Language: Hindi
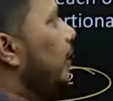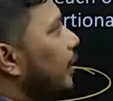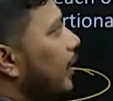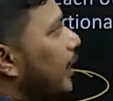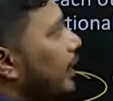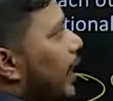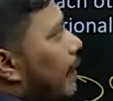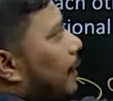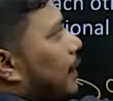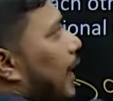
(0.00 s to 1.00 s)
लेकिन यहां
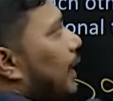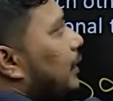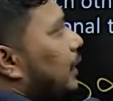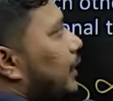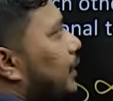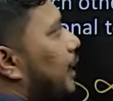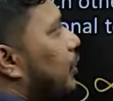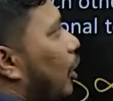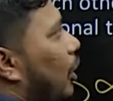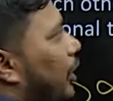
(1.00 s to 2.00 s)
पर ध्यान से दीजिए
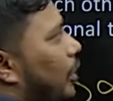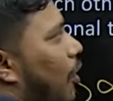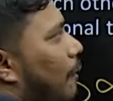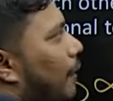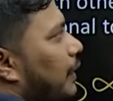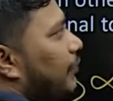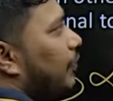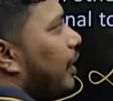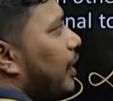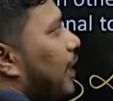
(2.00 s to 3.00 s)
सॉलिड कॉपर
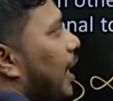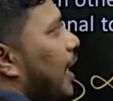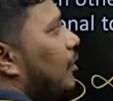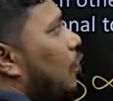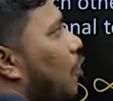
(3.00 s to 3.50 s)
स्फीयर लिखा है तो